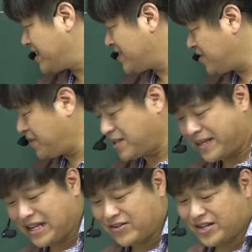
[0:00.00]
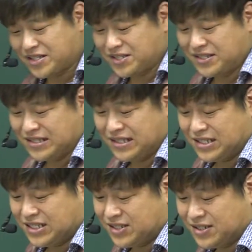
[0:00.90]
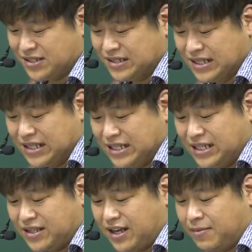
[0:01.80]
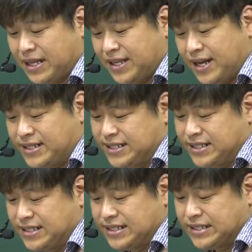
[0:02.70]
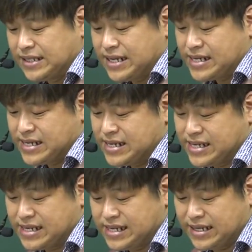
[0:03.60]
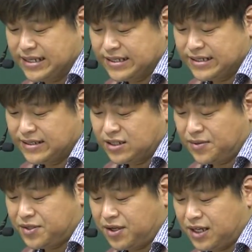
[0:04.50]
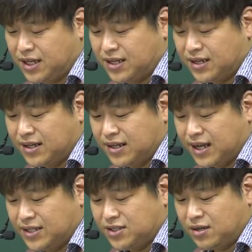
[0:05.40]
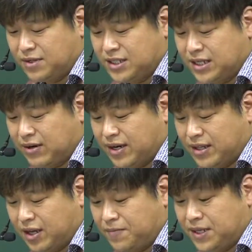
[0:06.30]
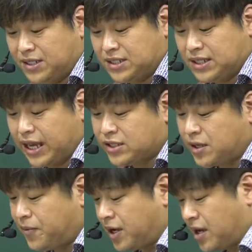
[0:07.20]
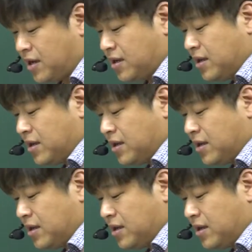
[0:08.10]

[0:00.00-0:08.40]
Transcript: 저 밑에 만날 거예요. 그렇죠? C요. 이때 만나는 아, 접선이 한 점을 C라고 할 때요. BC의 X좌표가